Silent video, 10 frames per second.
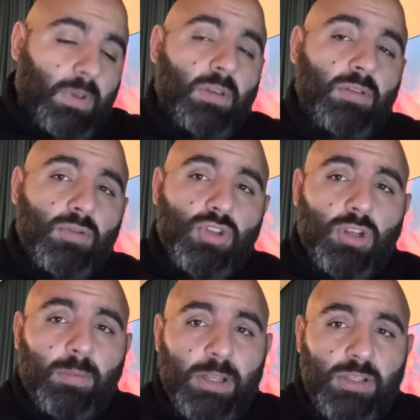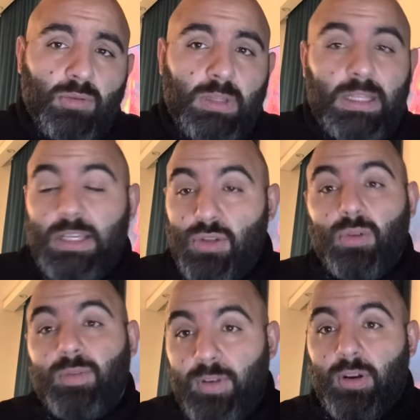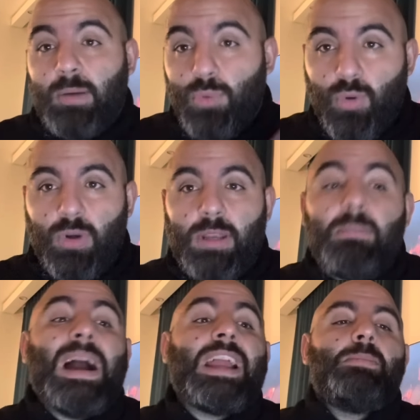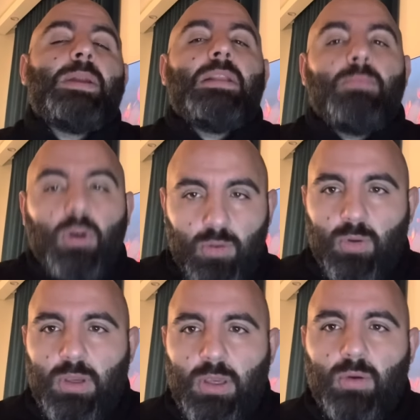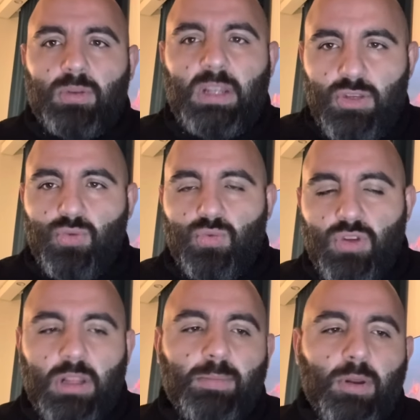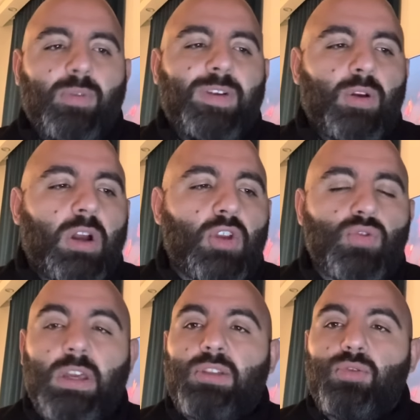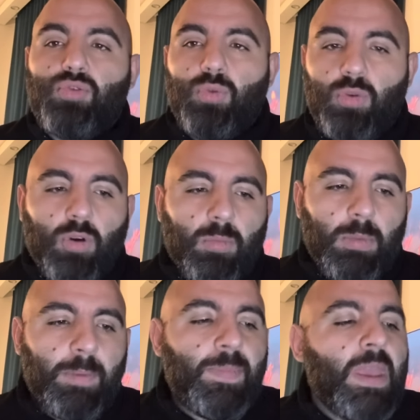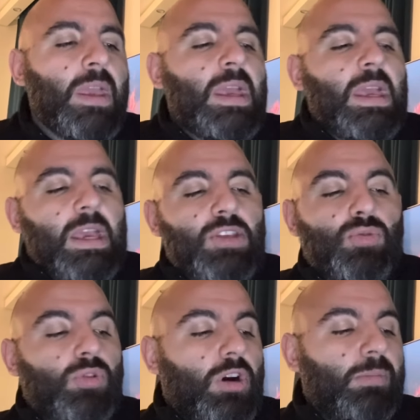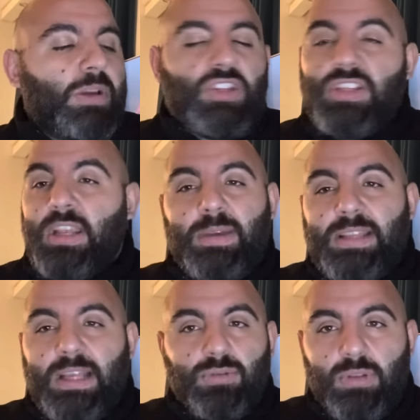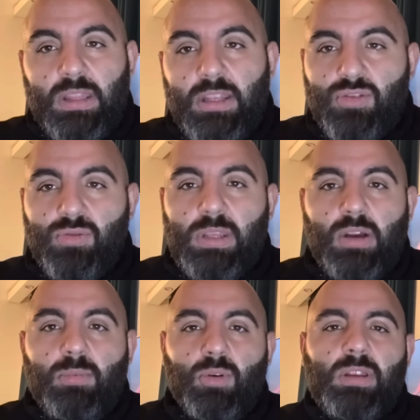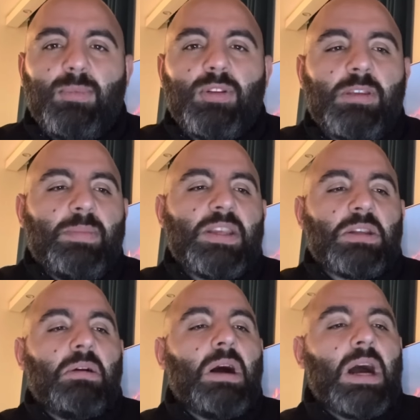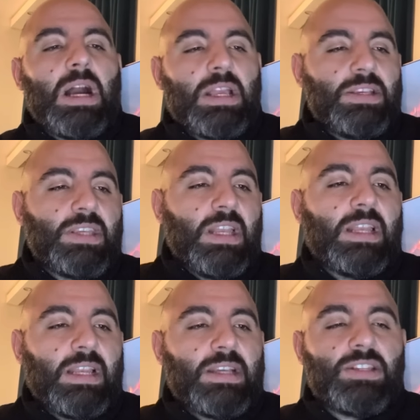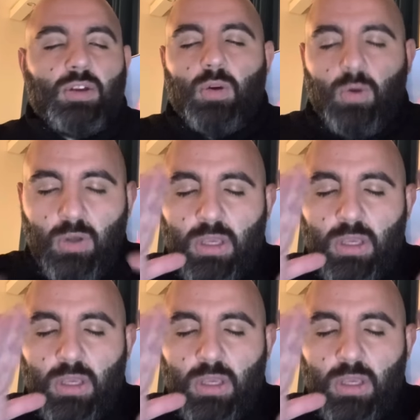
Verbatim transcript: non solo per i risultati che sono finora buoni, ma anche per il modo che ho di raggiungerli, per cui vengo anche giudicato sul come. E sul come ci sarebbe tanto da dire su Tiago Motta, molti pensano ah, che sia il classico